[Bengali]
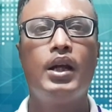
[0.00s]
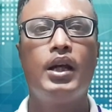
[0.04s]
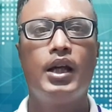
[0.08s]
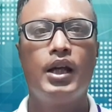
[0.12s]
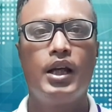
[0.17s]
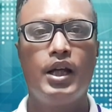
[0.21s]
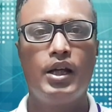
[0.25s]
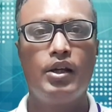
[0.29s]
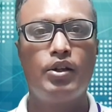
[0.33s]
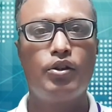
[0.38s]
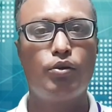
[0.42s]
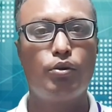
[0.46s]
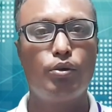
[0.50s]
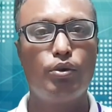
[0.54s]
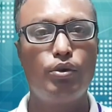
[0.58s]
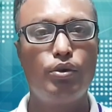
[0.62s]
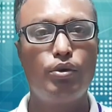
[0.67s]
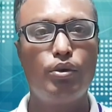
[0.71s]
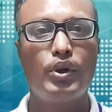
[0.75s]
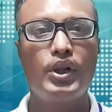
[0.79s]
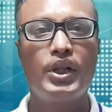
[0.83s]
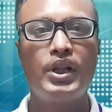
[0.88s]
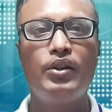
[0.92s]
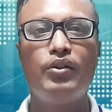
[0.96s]
এর উত্তর
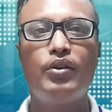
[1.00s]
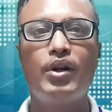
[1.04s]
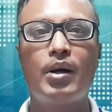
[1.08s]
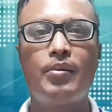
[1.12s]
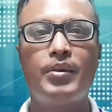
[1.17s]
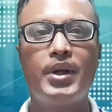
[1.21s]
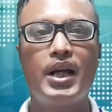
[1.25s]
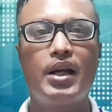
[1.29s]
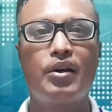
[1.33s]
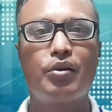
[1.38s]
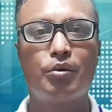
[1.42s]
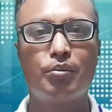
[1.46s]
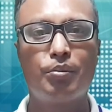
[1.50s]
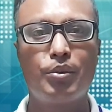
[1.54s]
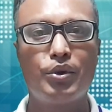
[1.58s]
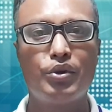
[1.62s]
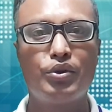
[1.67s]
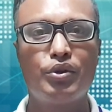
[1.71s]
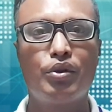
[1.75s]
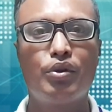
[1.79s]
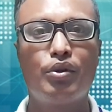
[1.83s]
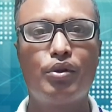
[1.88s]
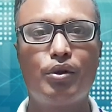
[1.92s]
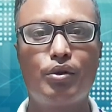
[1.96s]
কিন্তু আমি এখন
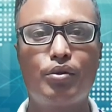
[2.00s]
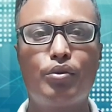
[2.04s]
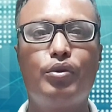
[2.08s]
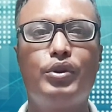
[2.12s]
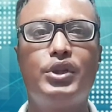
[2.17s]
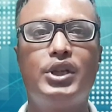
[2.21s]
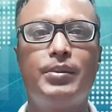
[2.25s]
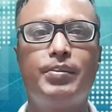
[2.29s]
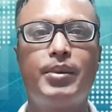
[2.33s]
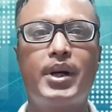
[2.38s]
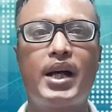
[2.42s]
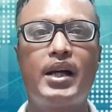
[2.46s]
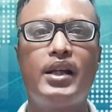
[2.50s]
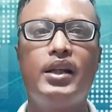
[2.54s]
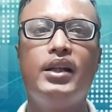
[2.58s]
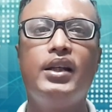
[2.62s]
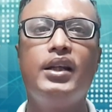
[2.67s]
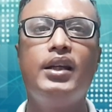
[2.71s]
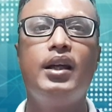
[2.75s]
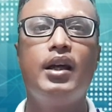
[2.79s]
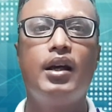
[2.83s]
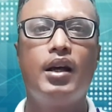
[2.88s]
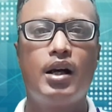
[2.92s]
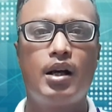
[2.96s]
পর্যন্ত খুঁজে পাইনি
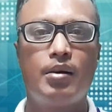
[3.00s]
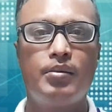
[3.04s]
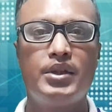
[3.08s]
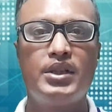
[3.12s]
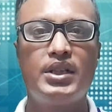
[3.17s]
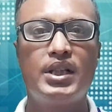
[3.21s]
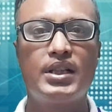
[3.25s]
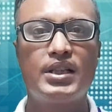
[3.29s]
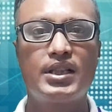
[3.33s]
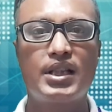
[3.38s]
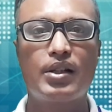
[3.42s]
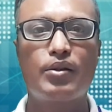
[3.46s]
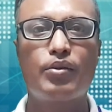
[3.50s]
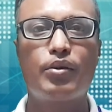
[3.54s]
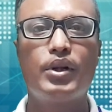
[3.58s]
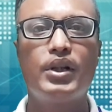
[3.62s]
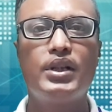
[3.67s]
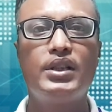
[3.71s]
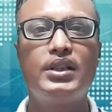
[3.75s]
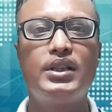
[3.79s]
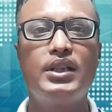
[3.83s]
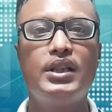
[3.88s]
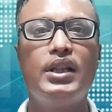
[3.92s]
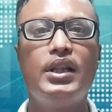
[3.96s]
আমি চেষ্টা
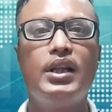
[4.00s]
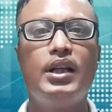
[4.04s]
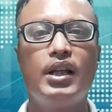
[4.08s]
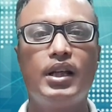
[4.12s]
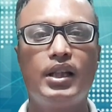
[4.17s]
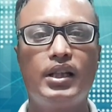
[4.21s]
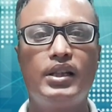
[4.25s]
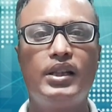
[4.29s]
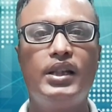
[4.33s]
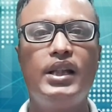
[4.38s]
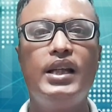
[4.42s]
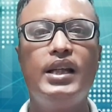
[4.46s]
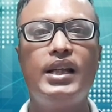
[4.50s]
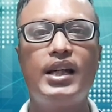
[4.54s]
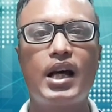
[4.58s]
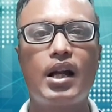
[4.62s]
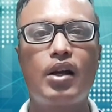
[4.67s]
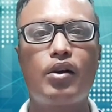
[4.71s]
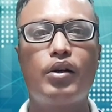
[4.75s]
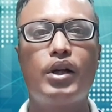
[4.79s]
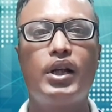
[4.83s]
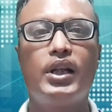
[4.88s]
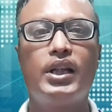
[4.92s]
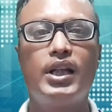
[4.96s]
করেছি কি
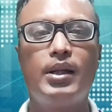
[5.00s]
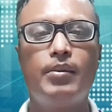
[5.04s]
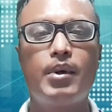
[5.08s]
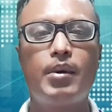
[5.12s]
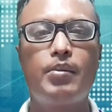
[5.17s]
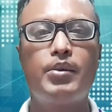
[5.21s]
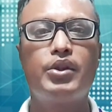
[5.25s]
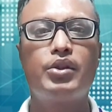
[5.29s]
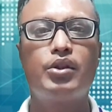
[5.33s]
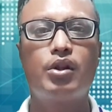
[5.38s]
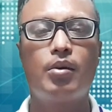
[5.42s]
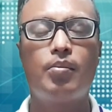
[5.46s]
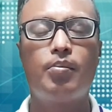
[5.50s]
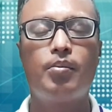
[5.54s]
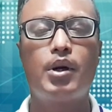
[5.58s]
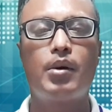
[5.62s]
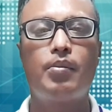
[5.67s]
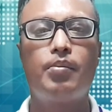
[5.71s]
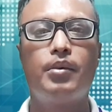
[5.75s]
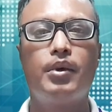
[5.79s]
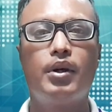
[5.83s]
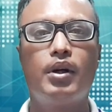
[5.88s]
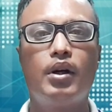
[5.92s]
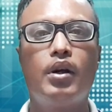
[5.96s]
কারণে কিভাবে সম্ভব
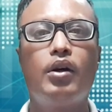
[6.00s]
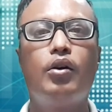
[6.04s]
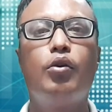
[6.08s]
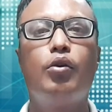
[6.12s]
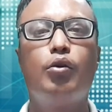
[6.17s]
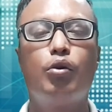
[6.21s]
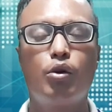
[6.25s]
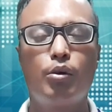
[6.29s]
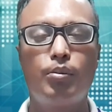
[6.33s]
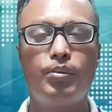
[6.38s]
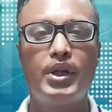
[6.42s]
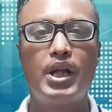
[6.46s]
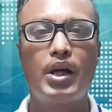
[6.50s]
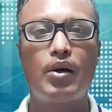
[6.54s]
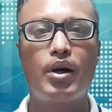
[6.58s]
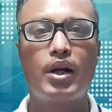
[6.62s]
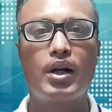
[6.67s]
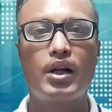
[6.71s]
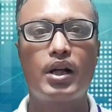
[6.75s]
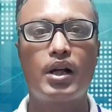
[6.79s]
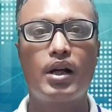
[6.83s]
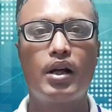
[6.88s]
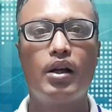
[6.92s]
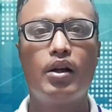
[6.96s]
হরুপ
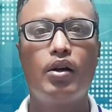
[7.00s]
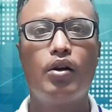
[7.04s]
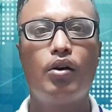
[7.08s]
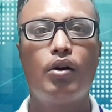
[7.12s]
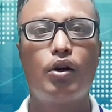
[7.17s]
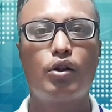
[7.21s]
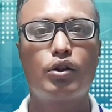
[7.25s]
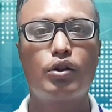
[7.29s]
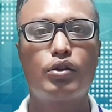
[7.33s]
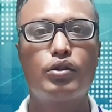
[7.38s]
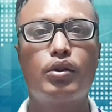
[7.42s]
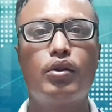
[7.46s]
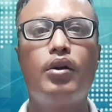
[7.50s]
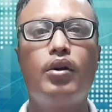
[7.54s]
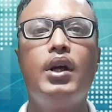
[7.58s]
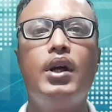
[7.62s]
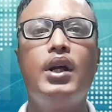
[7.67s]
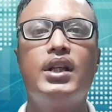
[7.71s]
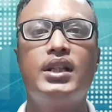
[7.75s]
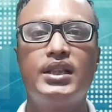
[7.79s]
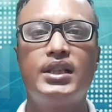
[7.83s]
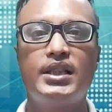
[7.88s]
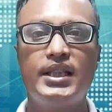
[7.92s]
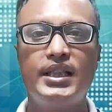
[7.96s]
দেওয়াটা অথচ
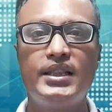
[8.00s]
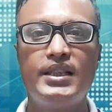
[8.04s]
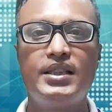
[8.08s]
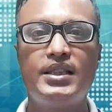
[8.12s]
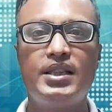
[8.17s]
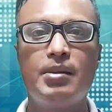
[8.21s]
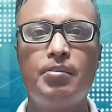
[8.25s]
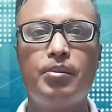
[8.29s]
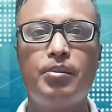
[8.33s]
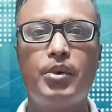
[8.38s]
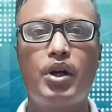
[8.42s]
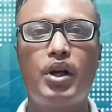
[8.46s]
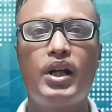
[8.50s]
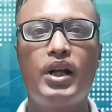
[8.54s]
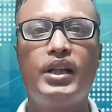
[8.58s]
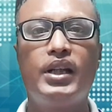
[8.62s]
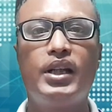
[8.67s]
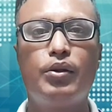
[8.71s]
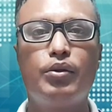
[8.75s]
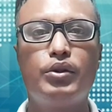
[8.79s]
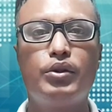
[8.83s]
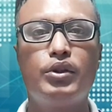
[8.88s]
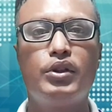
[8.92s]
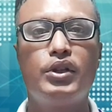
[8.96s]
সিস্টেম বলে
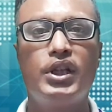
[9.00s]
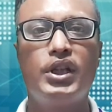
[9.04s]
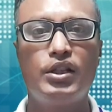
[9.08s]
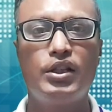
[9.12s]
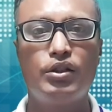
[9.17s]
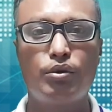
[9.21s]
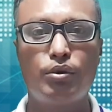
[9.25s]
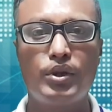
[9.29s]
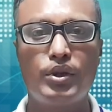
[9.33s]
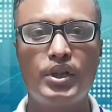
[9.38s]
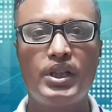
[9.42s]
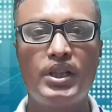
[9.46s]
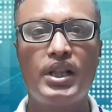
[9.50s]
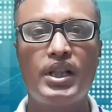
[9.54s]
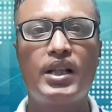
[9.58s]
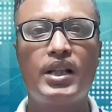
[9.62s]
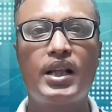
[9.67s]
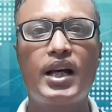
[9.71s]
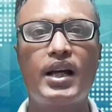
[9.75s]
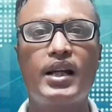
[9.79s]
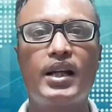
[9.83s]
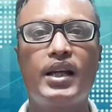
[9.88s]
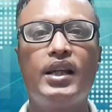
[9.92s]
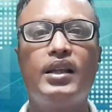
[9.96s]
কেউ যদি ছুটিতে
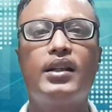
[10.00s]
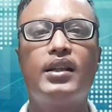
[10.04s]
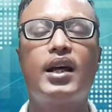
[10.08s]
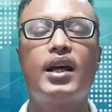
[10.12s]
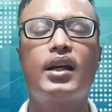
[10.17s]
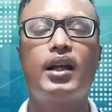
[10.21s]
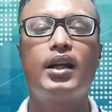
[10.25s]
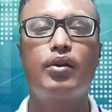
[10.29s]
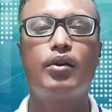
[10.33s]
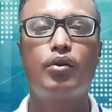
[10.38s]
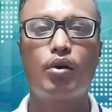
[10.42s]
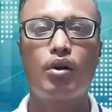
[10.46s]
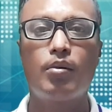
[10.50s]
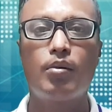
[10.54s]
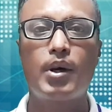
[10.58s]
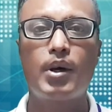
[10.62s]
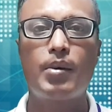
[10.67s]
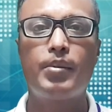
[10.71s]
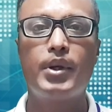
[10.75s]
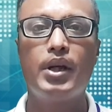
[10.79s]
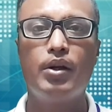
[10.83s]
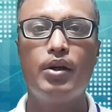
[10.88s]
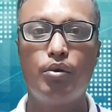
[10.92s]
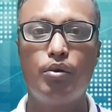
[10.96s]
থাকে তাকে
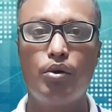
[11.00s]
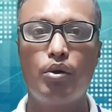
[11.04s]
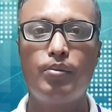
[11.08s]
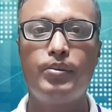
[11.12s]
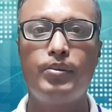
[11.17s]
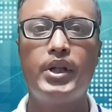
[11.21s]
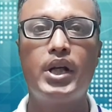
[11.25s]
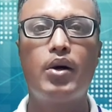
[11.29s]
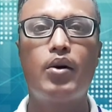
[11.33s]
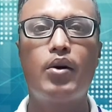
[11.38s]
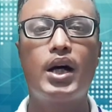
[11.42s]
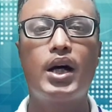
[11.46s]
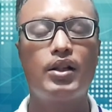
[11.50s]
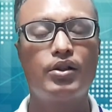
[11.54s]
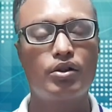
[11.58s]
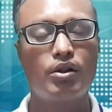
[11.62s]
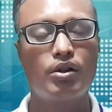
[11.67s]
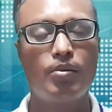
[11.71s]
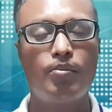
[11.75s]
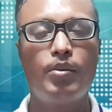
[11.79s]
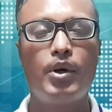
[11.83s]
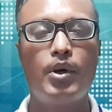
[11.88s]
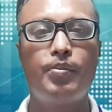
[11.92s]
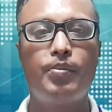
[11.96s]
কোনোভাবেই হরুপ দেওয়া
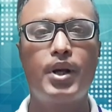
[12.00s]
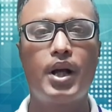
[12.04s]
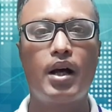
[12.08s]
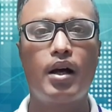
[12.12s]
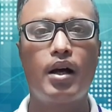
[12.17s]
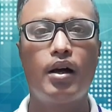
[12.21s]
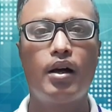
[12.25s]
সম্ভব না